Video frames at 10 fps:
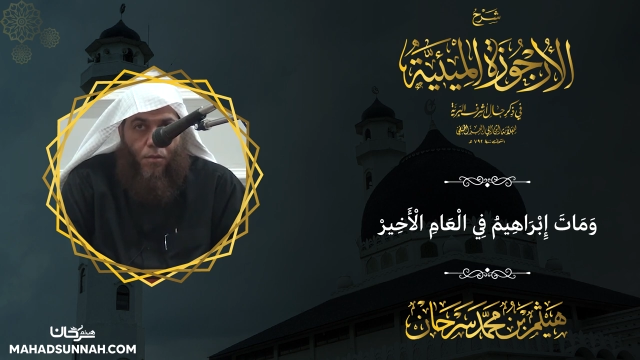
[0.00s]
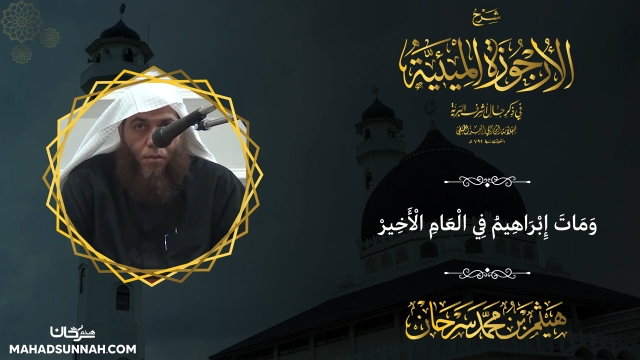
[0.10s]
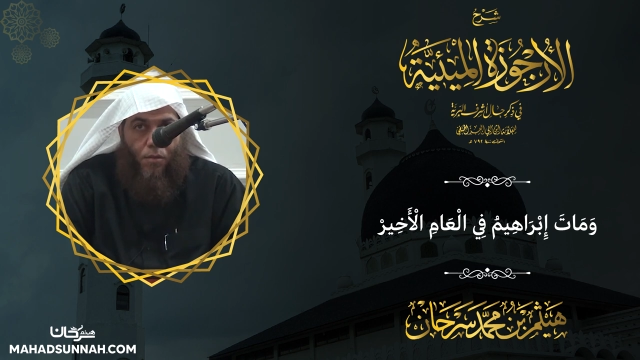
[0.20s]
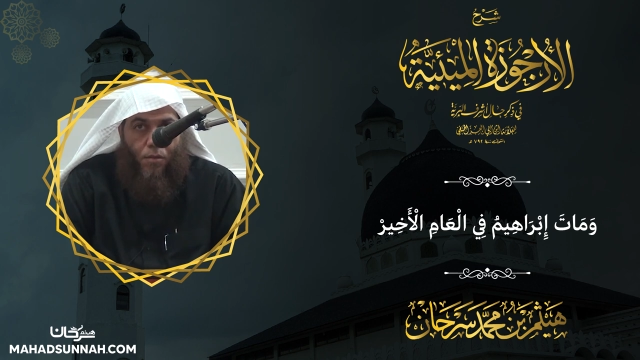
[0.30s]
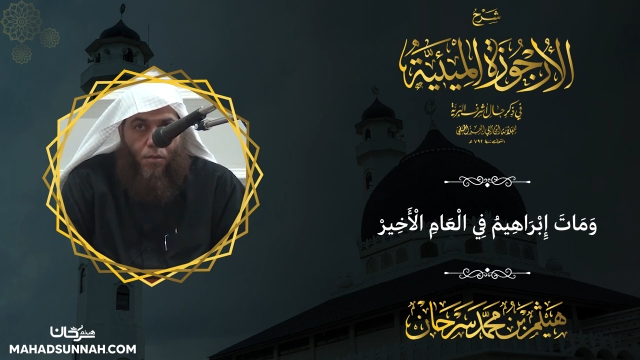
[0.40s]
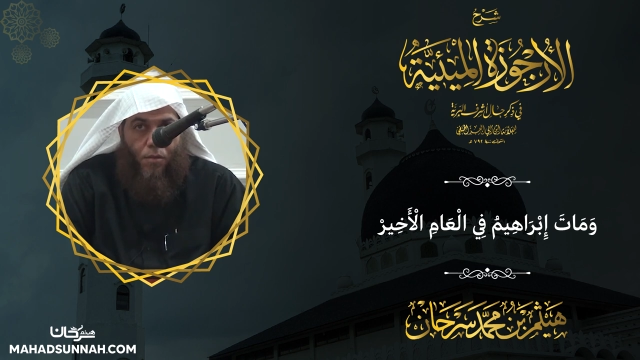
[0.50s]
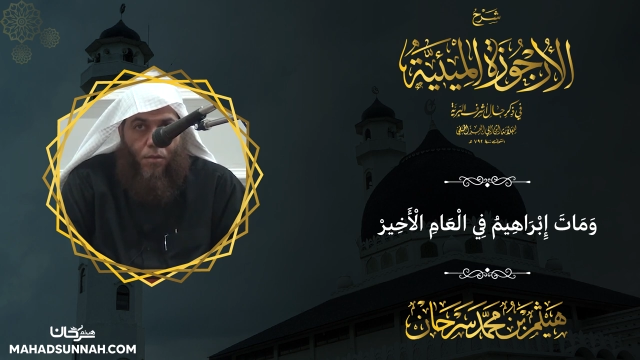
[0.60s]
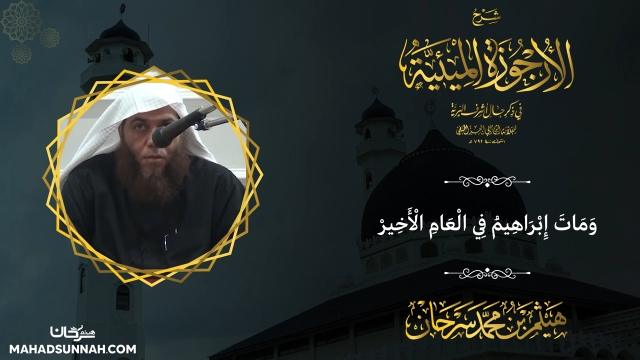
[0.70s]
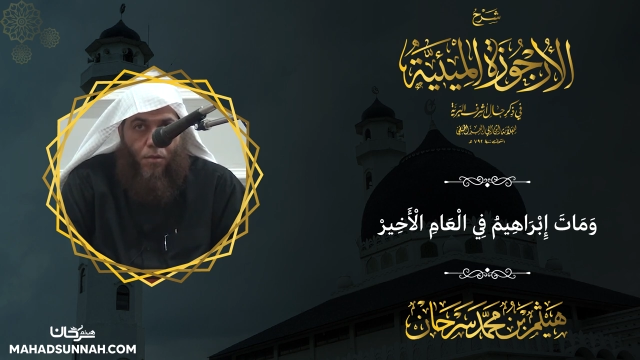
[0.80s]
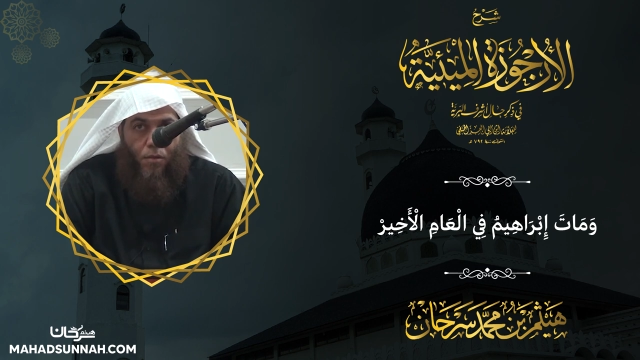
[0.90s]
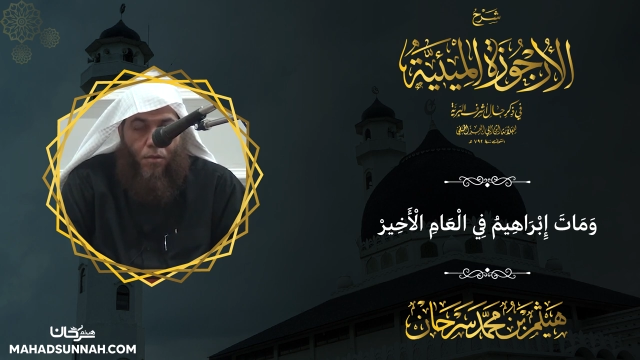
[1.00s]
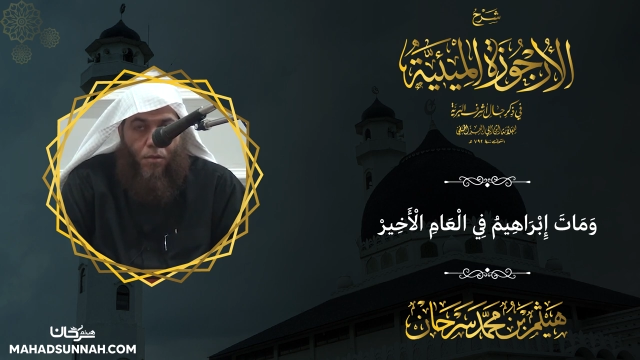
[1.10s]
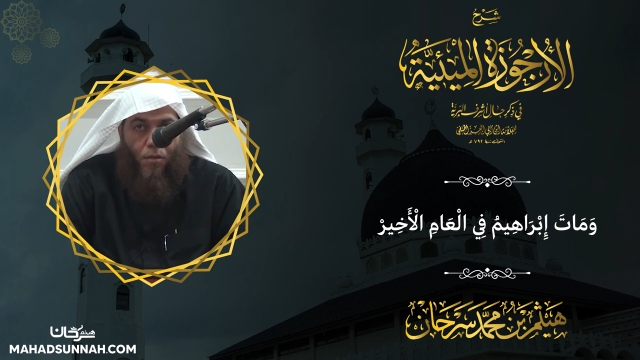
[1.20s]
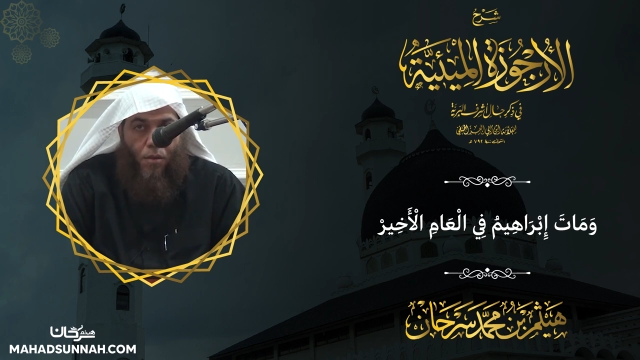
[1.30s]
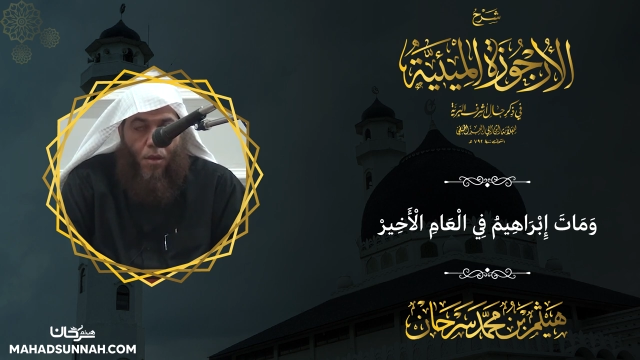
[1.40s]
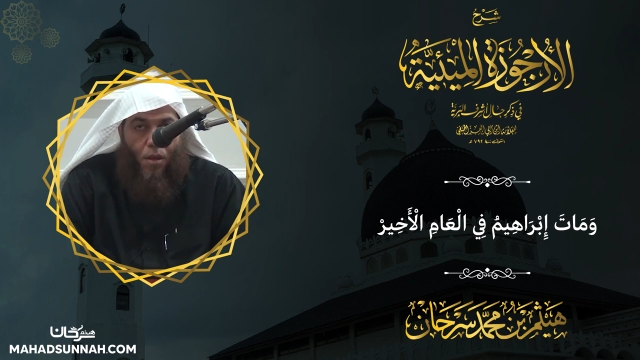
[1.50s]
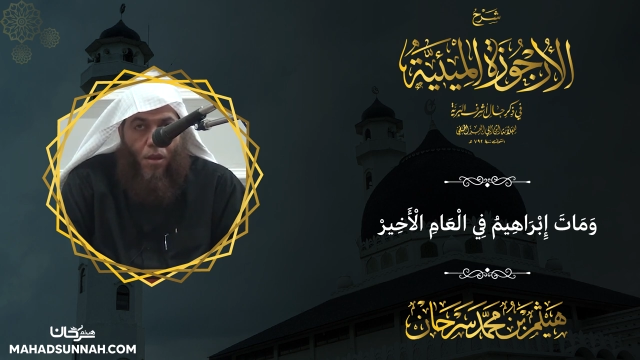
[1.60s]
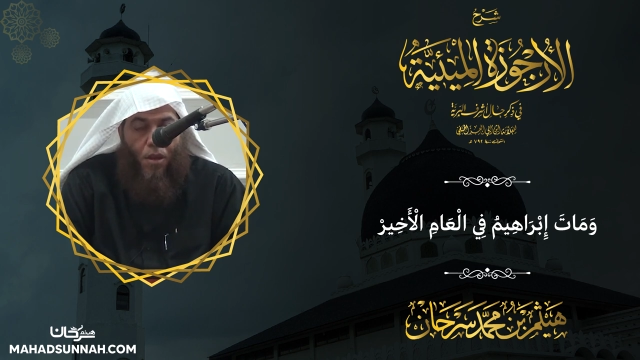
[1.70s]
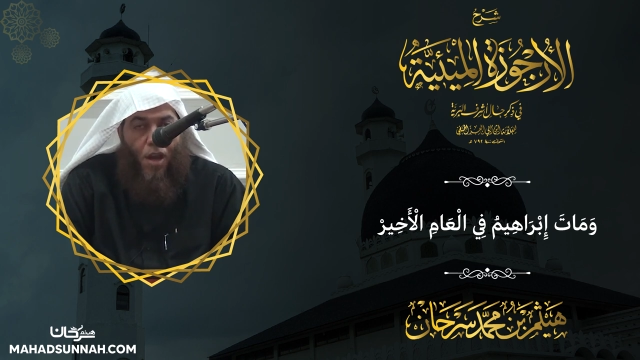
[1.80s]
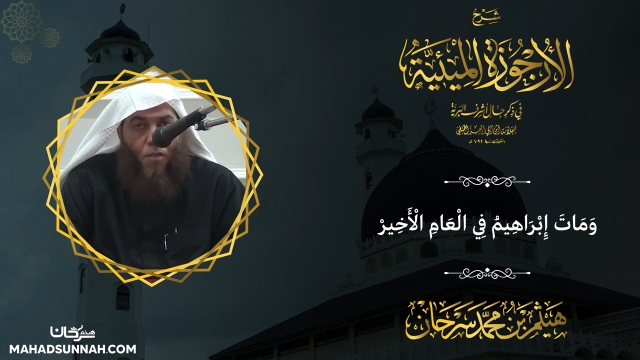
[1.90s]
في العام الأخير
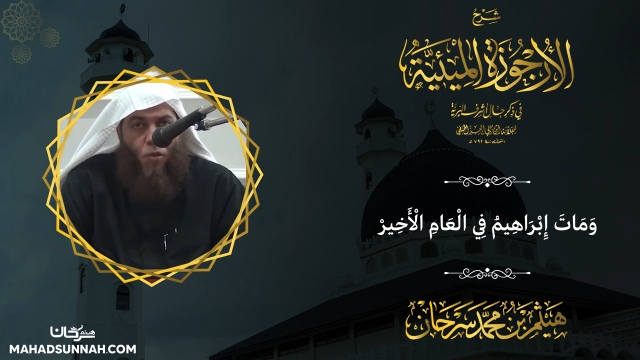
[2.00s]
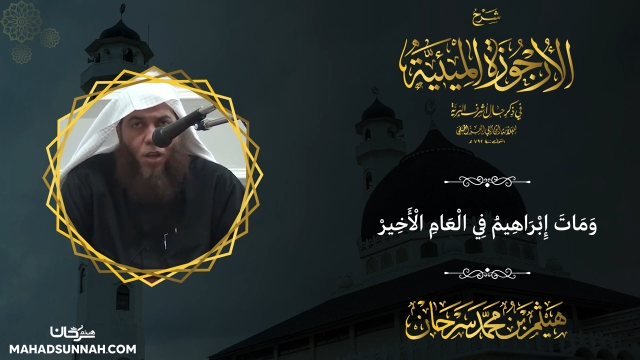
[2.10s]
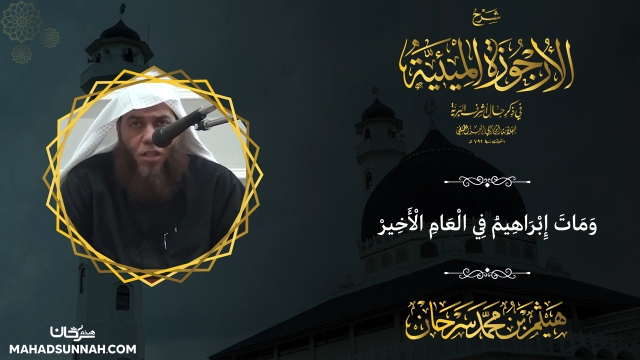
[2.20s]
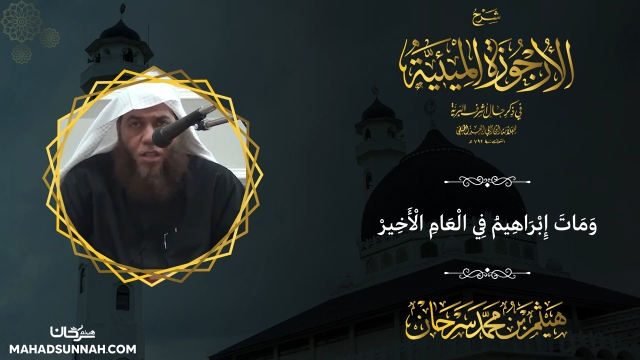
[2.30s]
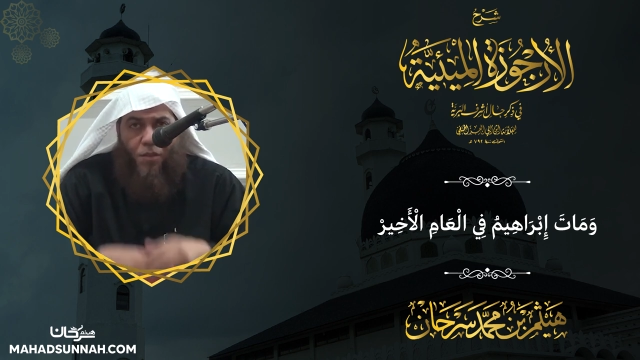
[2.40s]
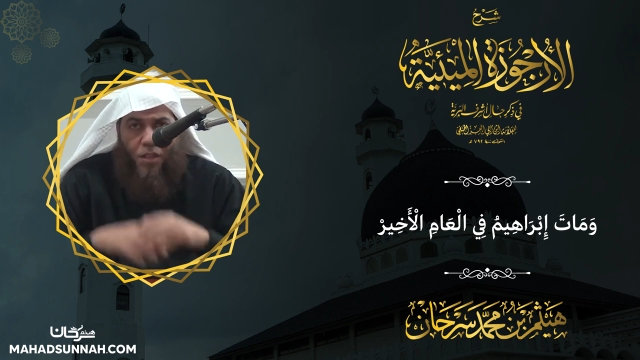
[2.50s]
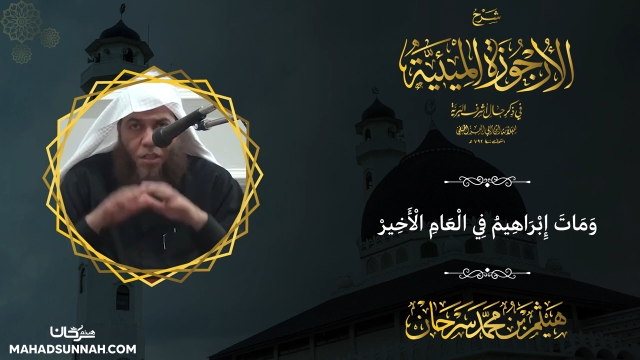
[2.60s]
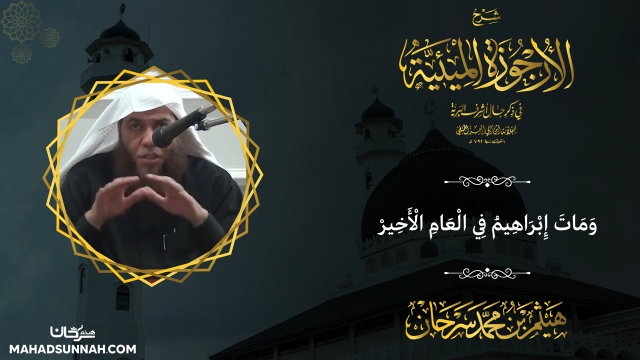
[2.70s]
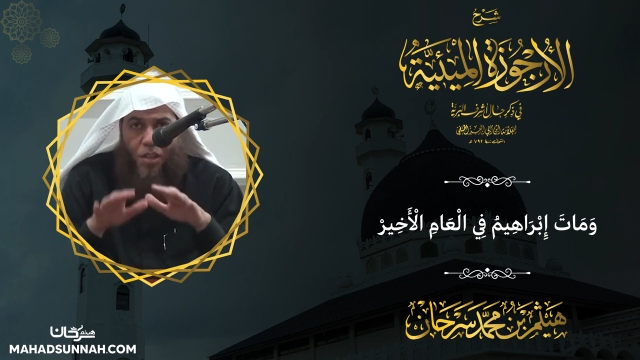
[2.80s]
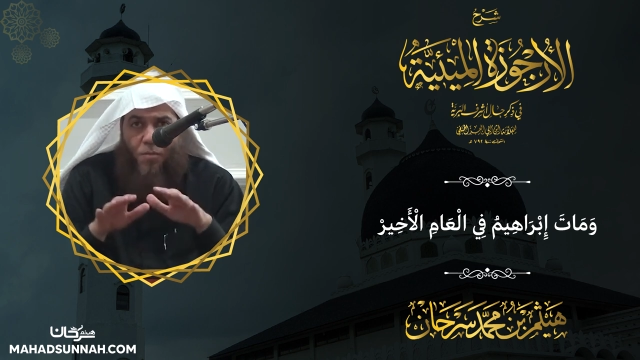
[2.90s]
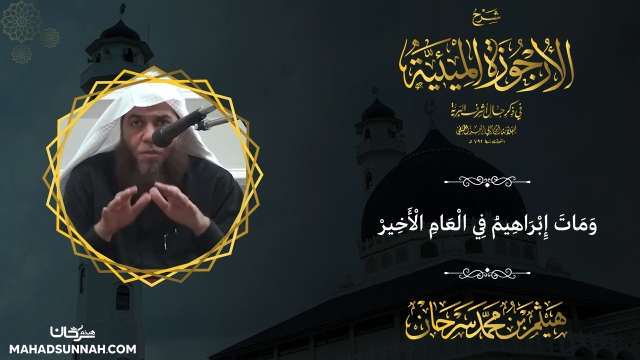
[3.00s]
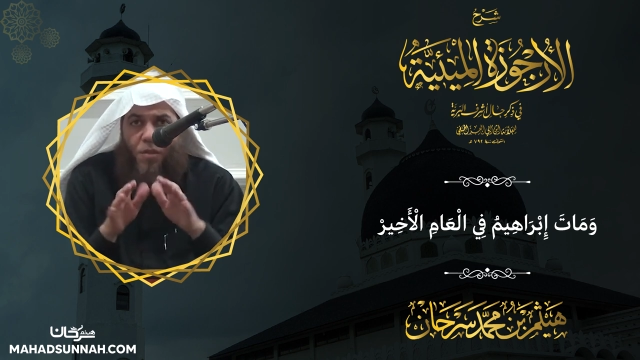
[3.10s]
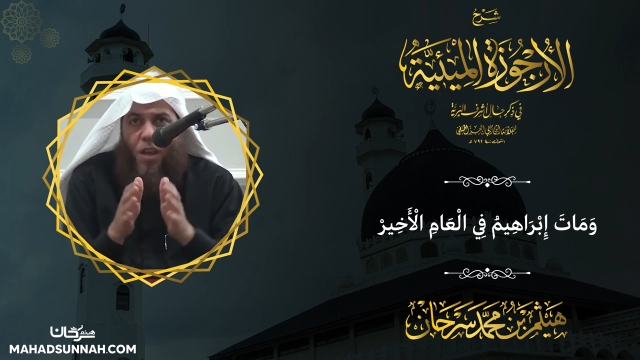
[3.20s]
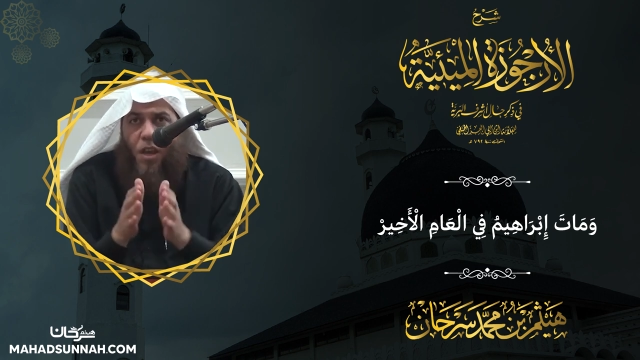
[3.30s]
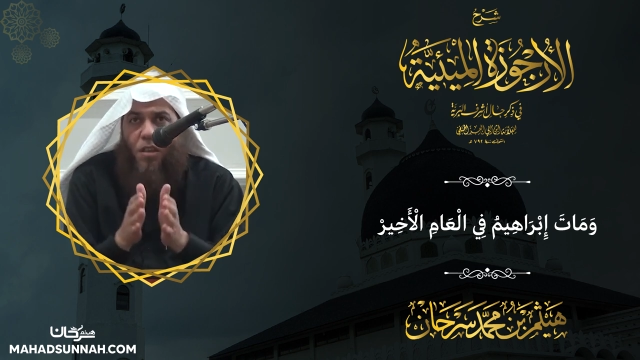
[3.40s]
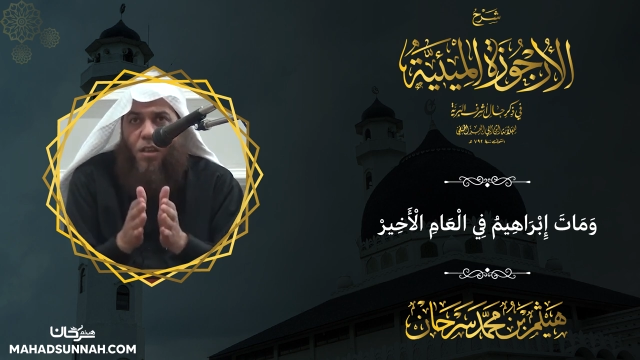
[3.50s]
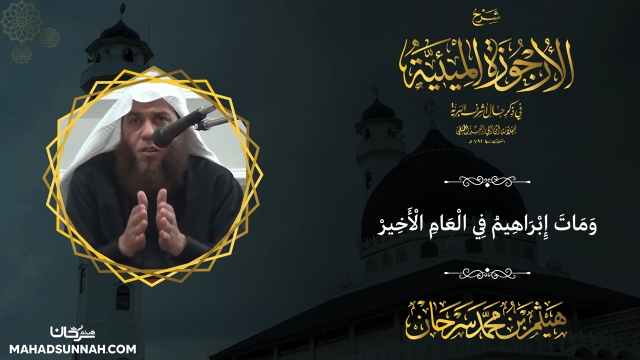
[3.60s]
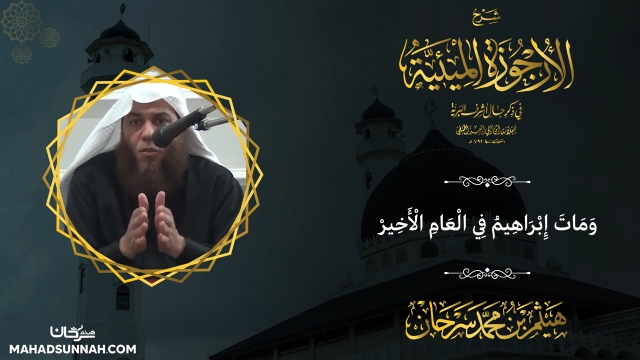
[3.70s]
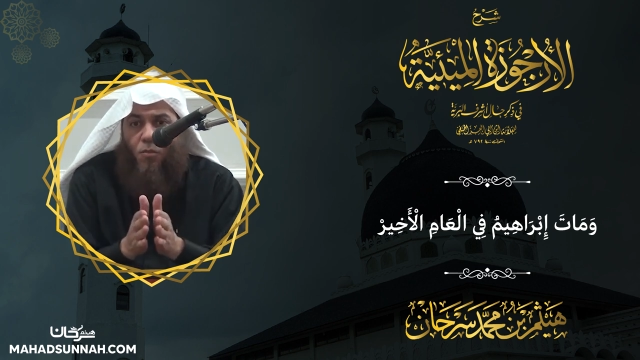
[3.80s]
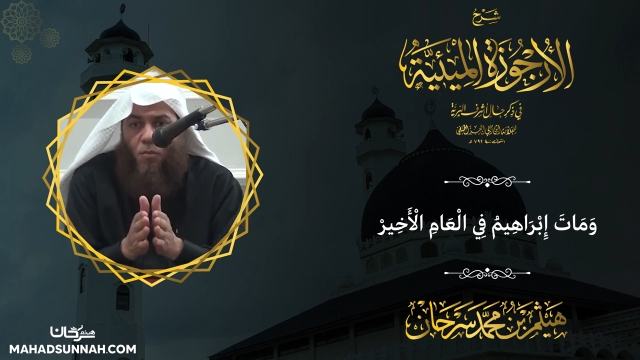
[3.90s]
نعم وانكسفت الشمس في هذا اليوم